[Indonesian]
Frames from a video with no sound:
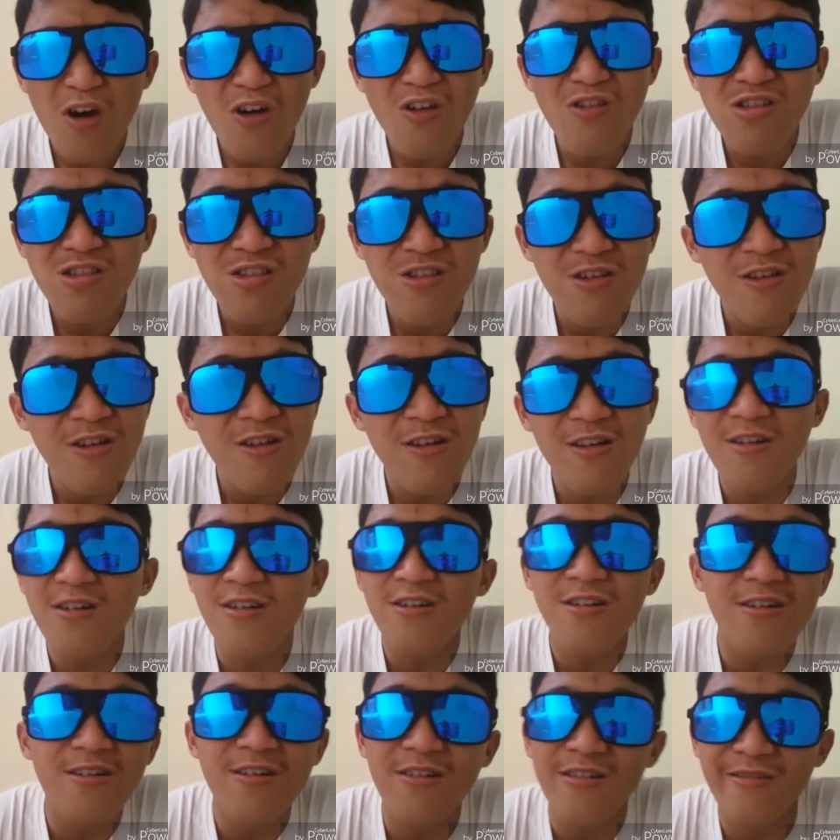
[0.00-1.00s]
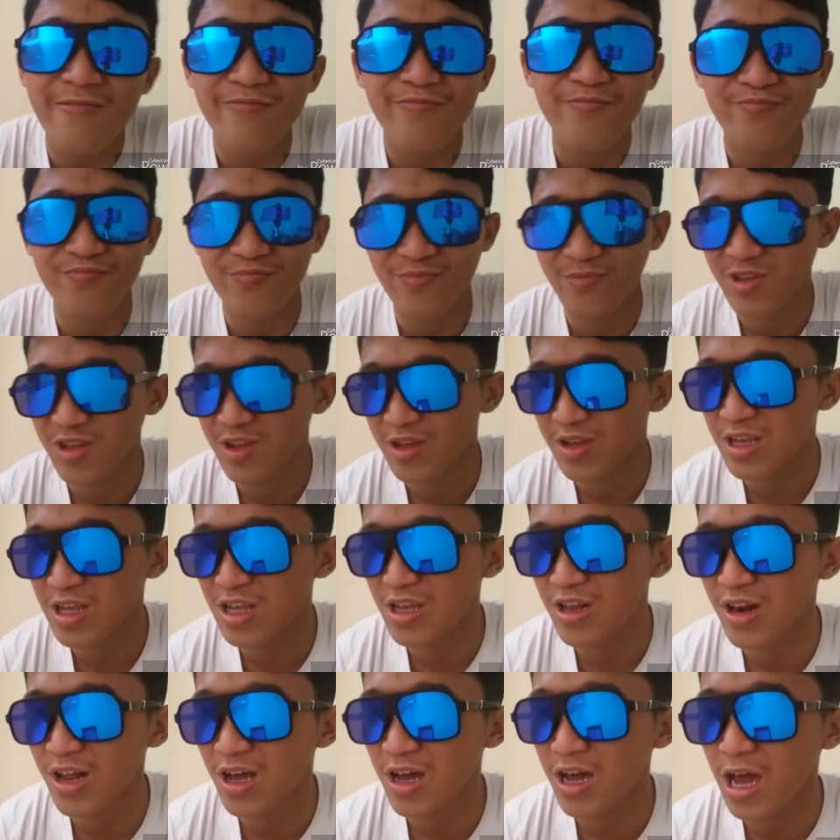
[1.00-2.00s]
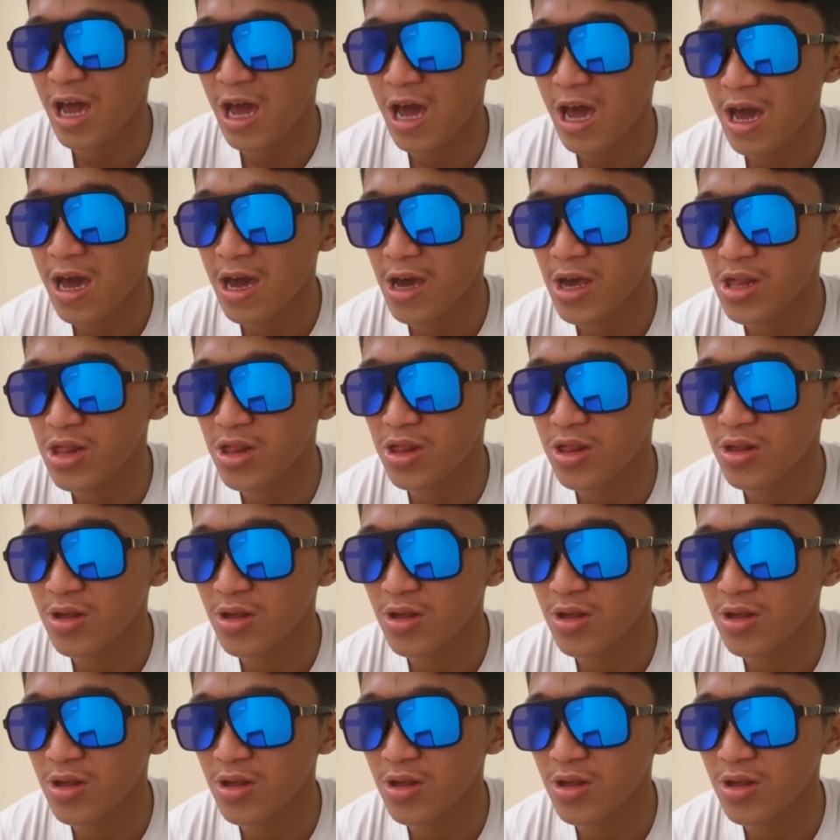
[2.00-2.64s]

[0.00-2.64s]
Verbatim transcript: siap gila guys